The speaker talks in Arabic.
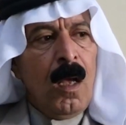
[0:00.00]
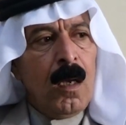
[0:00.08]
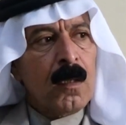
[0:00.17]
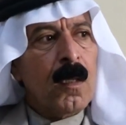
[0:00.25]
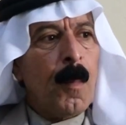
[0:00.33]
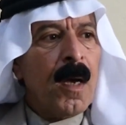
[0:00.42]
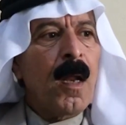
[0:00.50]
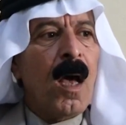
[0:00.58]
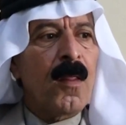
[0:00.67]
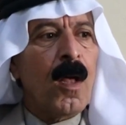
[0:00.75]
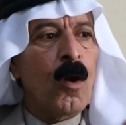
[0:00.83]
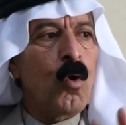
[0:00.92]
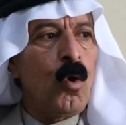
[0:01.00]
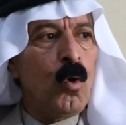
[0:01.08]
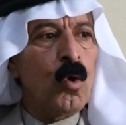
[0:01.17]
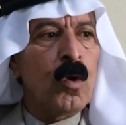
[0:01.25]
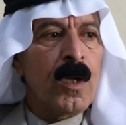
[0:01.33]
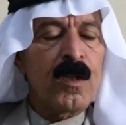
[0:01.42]
آه، طبعا هذا
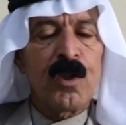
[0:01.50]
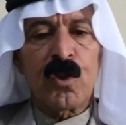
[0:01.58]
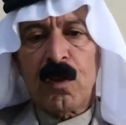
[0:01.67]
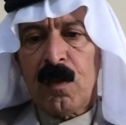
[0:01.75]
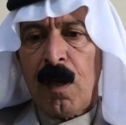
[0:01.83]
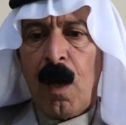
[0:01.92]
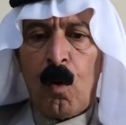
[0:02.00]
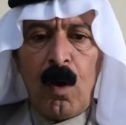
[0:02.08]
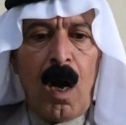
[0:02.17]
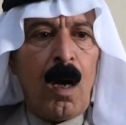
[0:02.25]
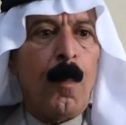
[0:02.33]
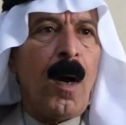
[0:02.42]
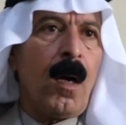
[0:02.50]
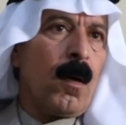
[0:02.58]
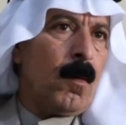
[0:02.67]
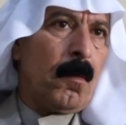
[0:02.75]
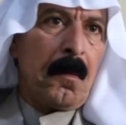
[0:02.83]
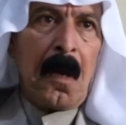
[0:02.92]
كله نتيجة تناقل
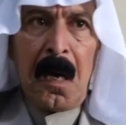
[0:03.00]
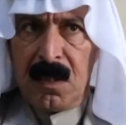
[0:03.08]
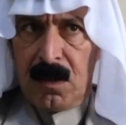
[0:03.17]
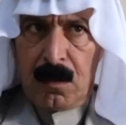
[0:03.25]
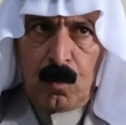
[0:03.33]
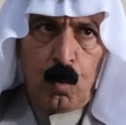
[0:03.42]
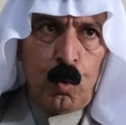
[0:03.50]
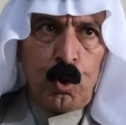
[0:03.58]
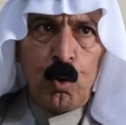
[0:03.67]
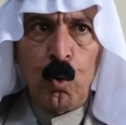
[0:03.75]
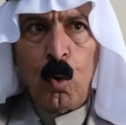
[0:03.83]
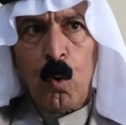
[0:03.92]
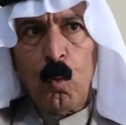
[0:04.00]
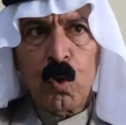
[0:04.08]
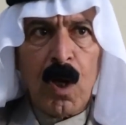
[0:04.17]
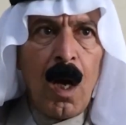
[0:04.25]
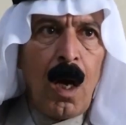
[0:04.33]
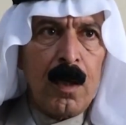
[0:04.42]
الأخبار ناس وشيوخ
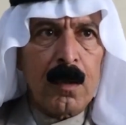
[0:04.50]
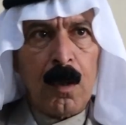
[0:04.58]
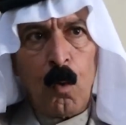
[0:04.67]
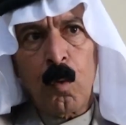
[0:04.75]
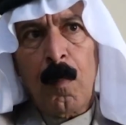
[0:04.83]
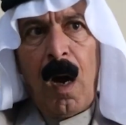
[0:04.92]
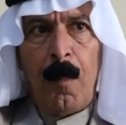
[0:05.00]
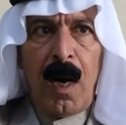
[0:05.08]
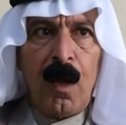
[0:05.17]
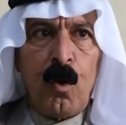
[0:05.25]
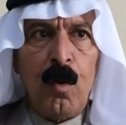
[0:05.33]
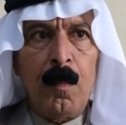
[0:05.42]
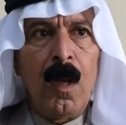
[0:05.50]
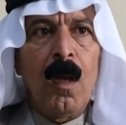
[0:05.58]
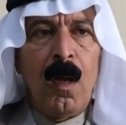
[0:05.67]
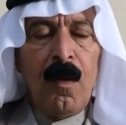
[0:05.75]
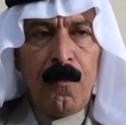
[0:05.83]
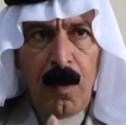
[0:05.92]
وجهاء يتلاقون مع بعضهم
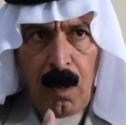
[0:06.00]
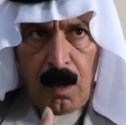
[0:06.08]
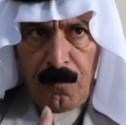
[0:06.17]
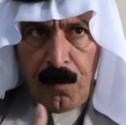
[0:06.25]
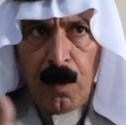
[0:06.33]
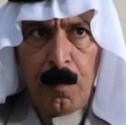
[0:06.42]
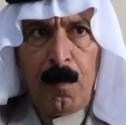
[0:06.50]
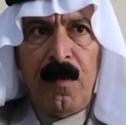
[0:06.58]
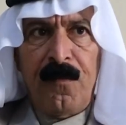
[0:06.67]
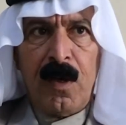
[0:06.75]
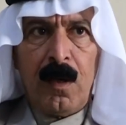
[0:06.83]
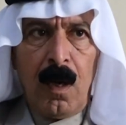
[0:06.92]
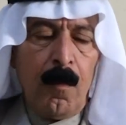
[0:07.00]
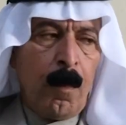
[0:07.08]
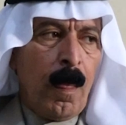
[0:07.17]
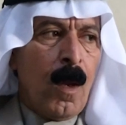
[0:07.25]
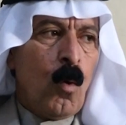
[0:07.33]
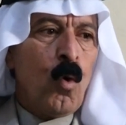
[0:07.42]
ففهمهم الفكرة
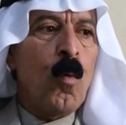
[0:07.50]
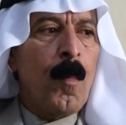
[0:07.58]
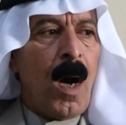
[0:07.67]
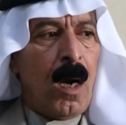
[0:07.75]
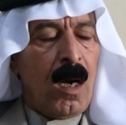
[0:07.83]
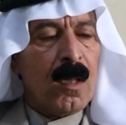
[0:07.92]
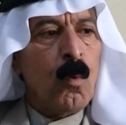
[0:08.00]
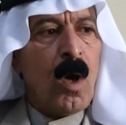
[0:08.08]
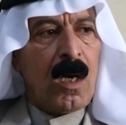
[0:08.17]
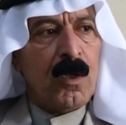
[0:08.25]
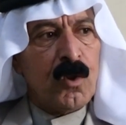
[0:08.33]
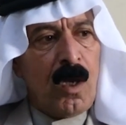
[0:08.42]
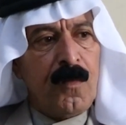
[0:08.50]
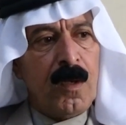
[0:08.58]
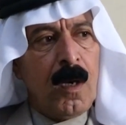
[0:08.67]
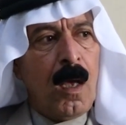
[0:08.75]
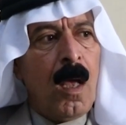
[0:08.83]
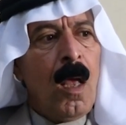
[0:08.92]
وهم على ارض الواقع
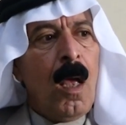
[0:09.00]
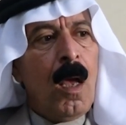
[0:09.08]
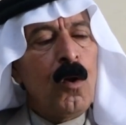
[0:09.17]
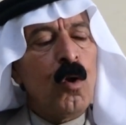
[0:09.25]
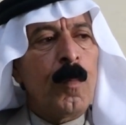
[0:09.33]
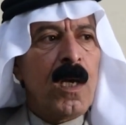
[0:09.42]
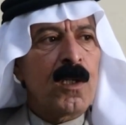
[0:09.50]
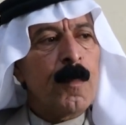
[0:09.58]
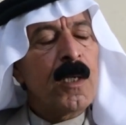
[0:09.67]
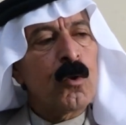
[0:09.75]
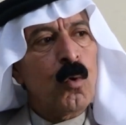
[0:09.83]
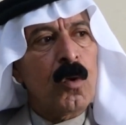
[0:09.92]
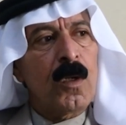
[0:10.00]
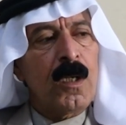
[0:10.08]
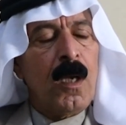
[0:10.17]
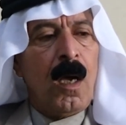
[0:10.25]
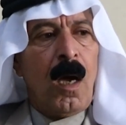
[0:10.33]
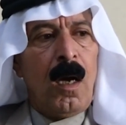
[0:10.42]
شايفينها اليوم الهجمات
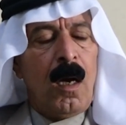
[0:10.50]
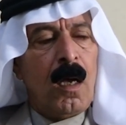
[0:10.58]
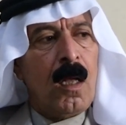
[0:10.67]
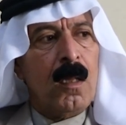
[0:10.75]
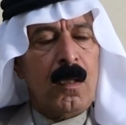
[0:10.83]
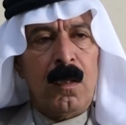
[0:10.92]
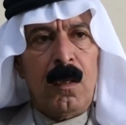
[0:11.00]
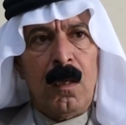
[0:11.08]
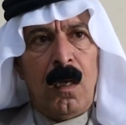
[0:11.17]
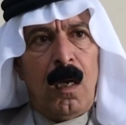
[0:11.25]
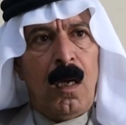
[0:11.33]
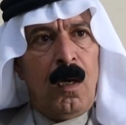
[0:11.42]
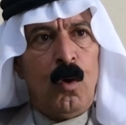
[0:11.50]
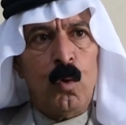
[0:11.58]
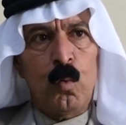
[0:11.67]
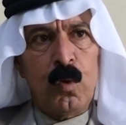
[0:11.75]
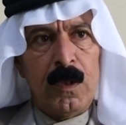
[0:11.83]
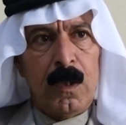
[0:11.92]
التركيه على الاراضي
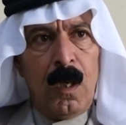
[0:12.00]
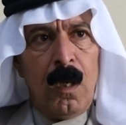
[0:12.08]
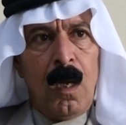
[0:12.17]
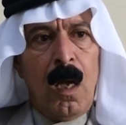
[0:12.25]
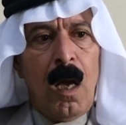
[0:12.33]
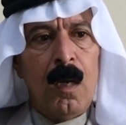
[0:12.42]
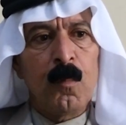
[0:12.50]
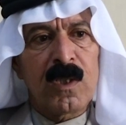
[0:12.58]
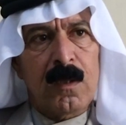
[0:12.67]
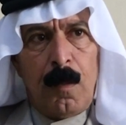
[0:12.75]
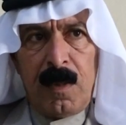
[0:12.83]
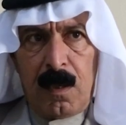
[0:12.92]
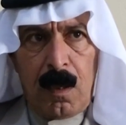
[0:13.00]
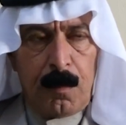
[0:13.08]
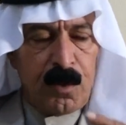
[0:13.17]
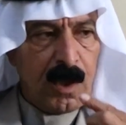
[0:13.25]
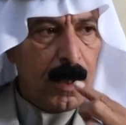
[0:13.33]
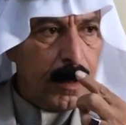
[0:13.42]
الحدوديه المستمره
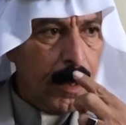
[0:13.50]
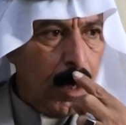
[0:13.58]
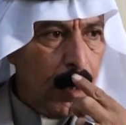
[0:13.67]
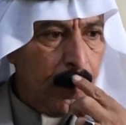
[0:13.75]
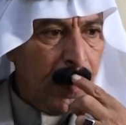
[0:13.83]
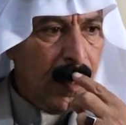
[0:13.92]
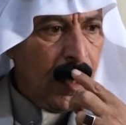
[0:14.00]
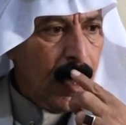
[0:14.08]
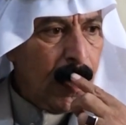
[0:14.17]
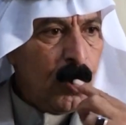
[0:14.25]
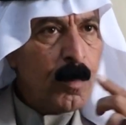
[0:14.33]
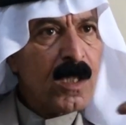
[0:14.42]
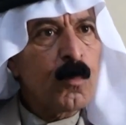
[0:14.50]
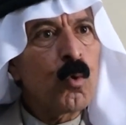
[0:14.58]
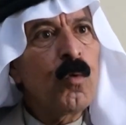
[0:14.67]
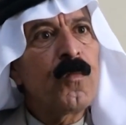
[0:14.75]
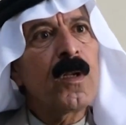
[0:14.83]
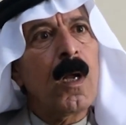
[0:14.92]
بشكل دائم اليوم لازم
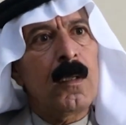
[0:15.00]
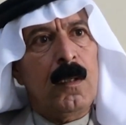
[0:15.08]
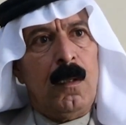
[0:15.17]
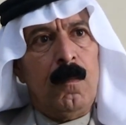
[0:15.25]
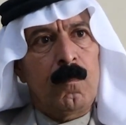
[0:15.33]
يكون في رادع